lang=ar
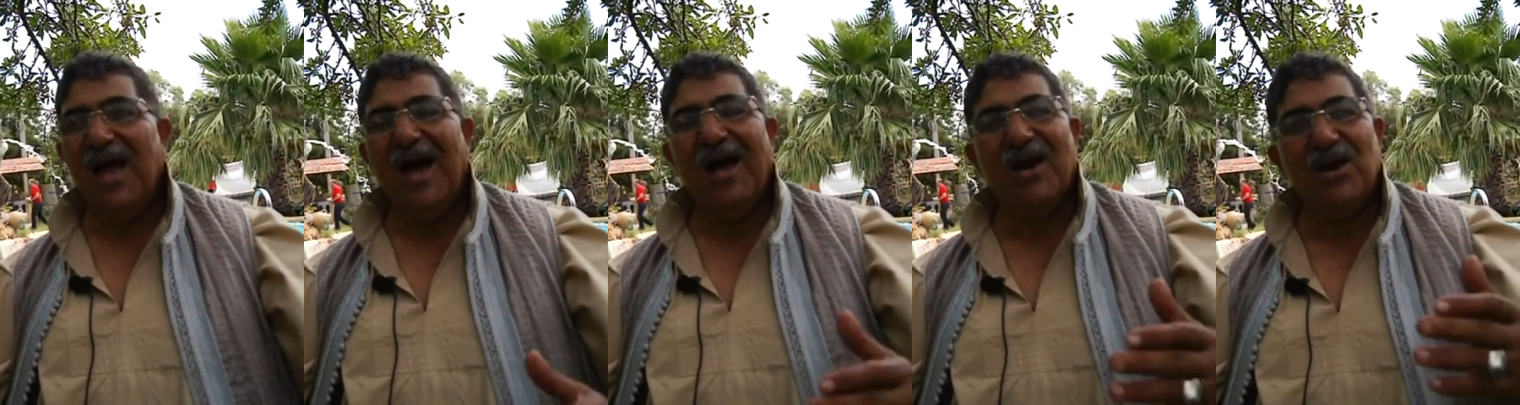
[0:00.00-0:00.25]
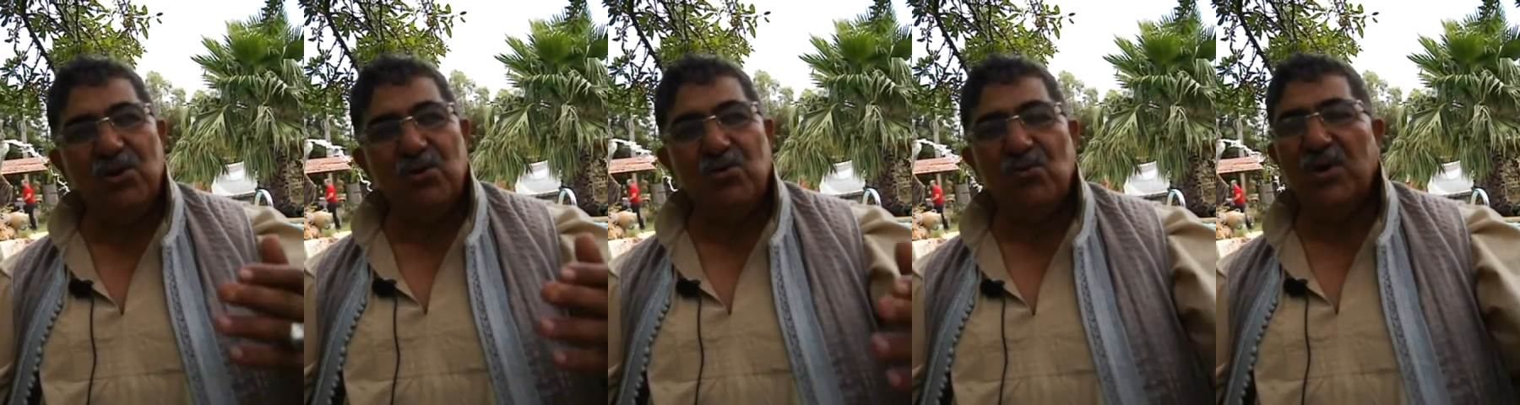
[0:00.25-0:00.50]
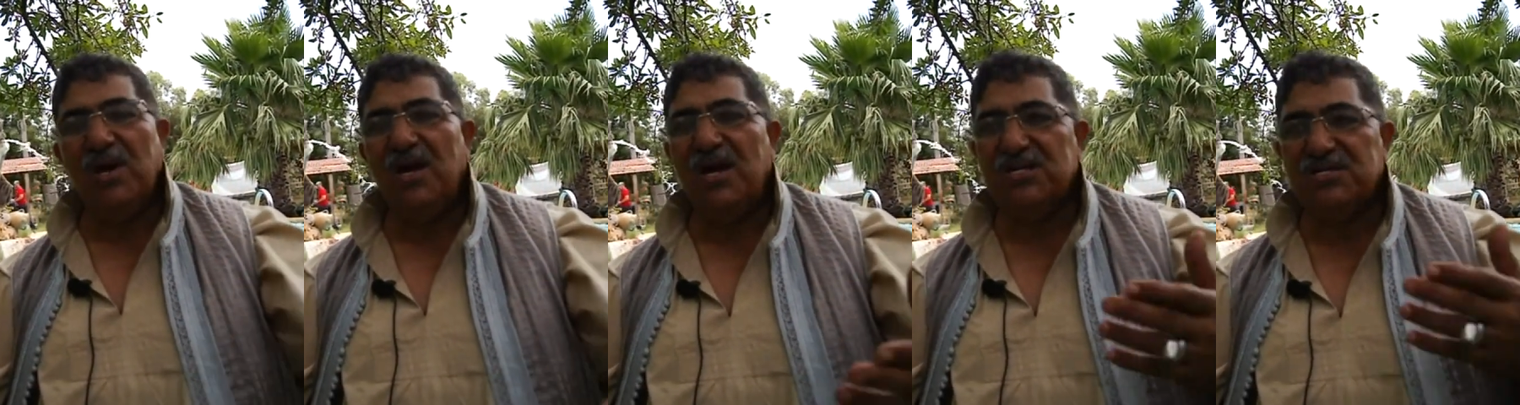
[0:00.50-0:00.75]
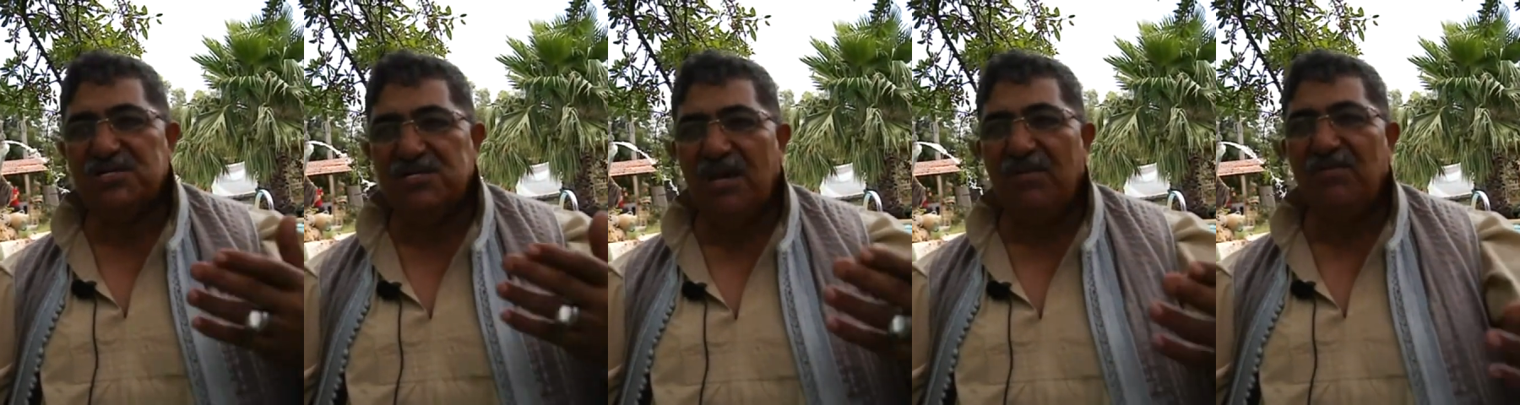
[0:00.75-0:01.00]
أرنو إلى
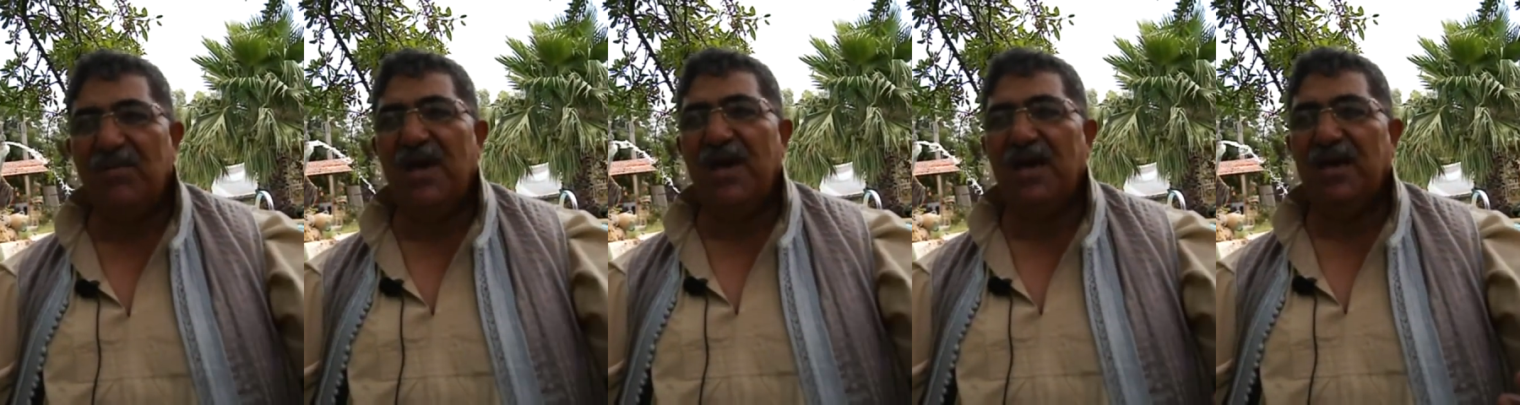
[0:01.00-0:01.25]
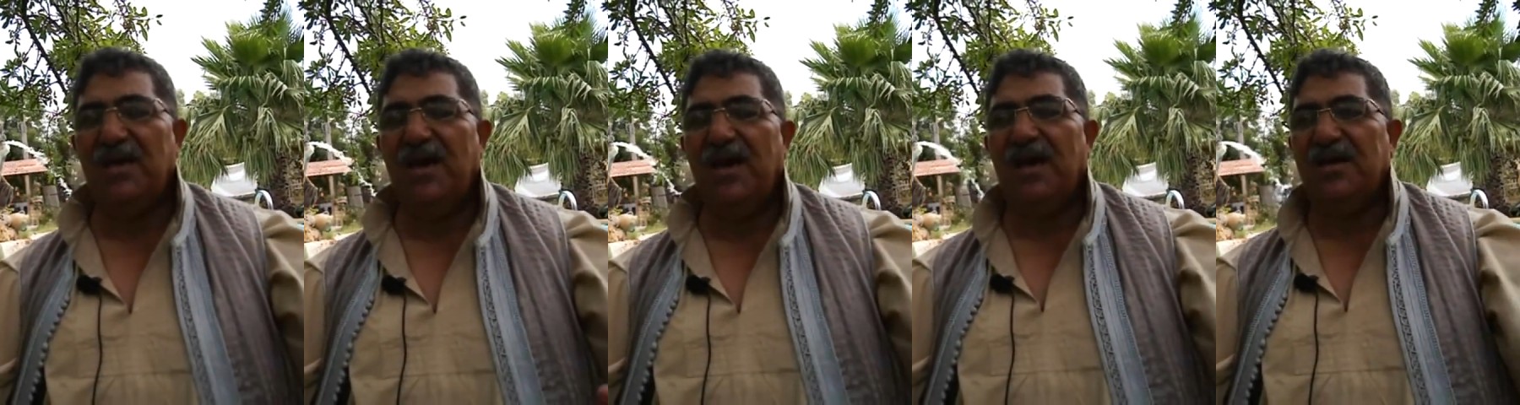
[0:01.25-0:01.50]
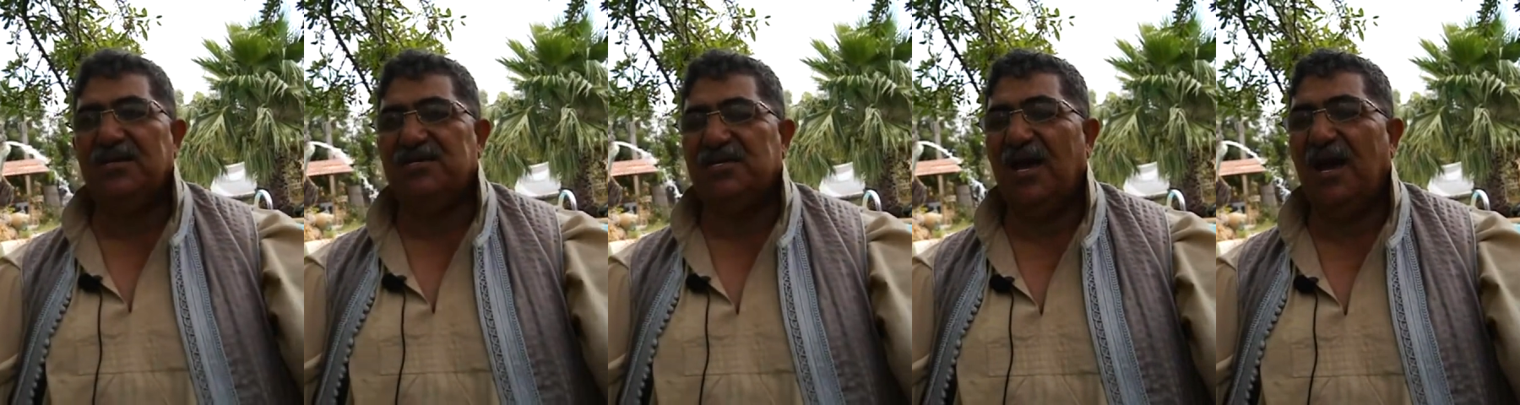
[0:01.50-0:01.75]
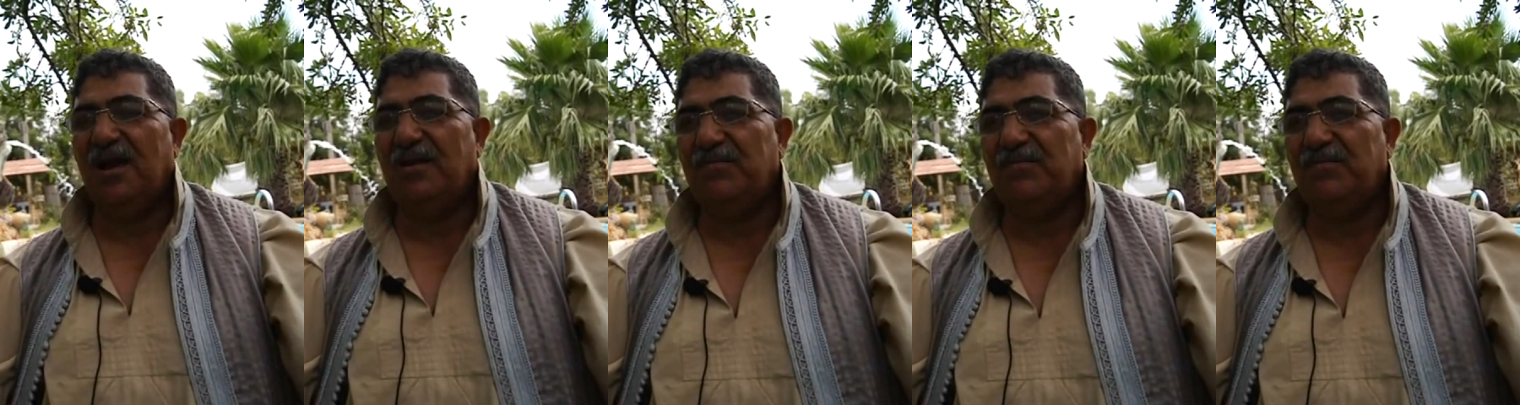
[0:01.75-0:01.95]
السماء هادئا